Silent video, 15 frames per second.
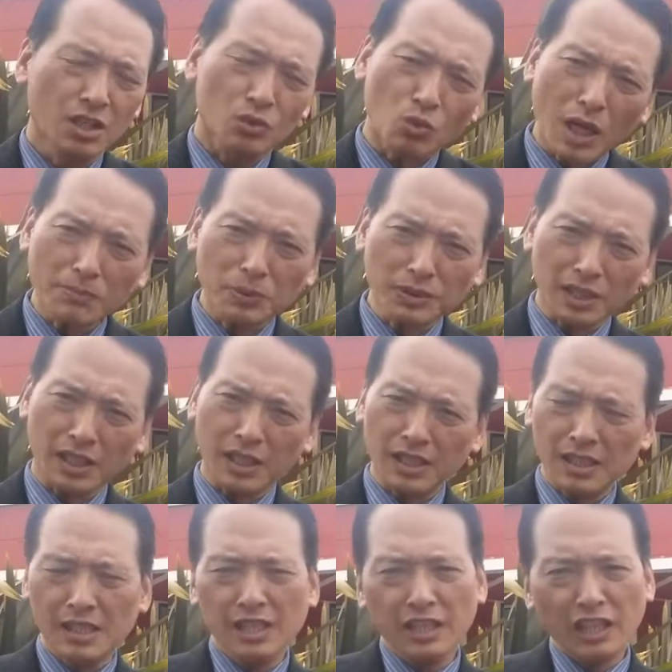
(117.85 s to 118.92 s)
怪不得
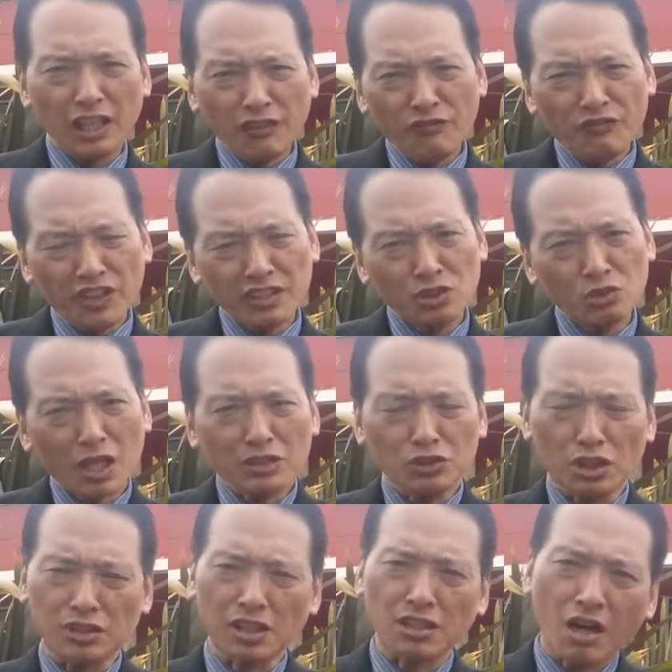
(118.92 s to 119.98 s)

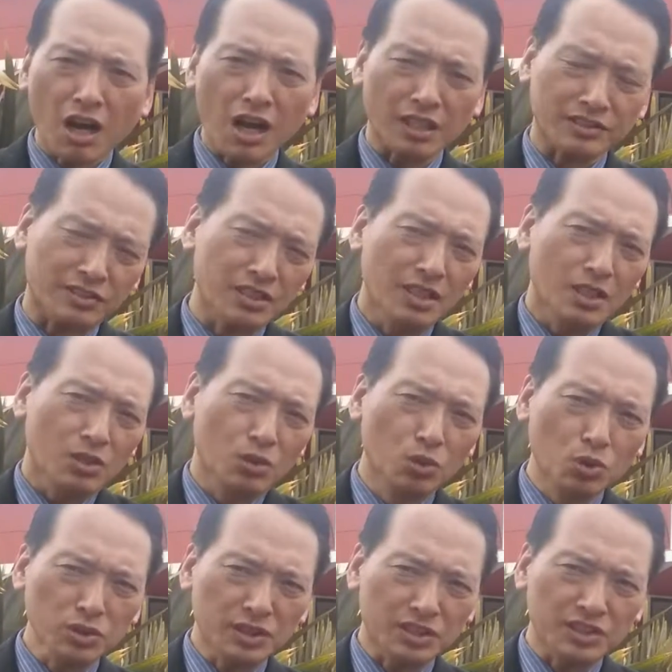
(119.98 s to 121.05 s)
infrastructure 的 cost
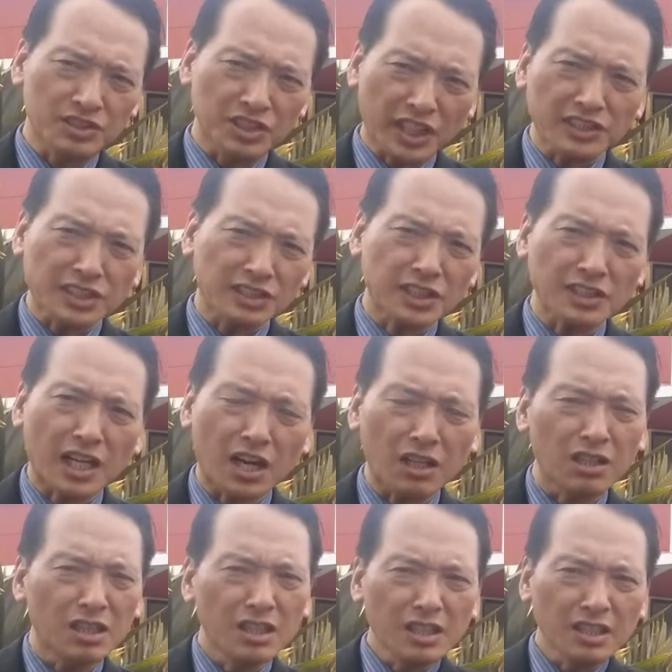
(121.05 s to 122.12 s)
如此节节升高，